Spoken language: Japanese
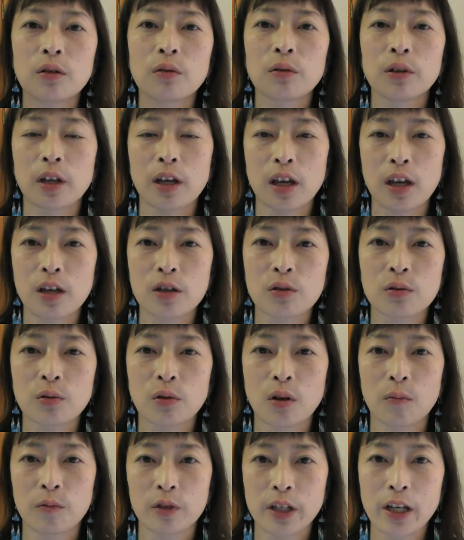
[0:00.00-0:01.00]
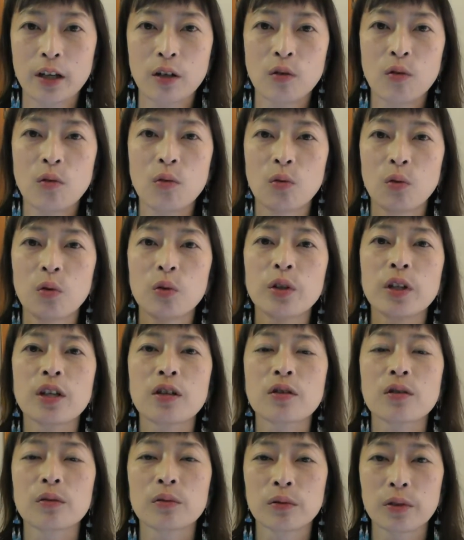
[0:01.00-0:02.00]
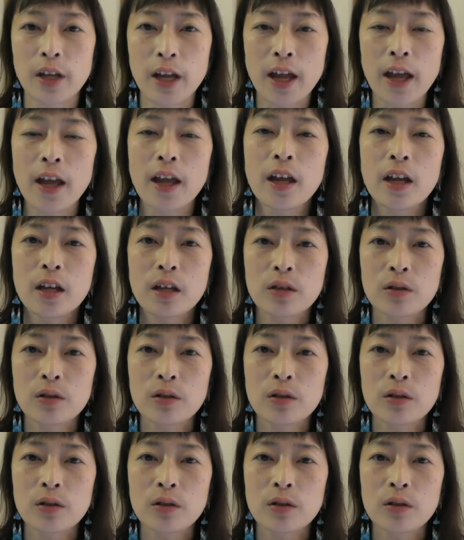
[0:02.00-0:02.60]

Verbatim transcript: るようなケースとかも結構多いですので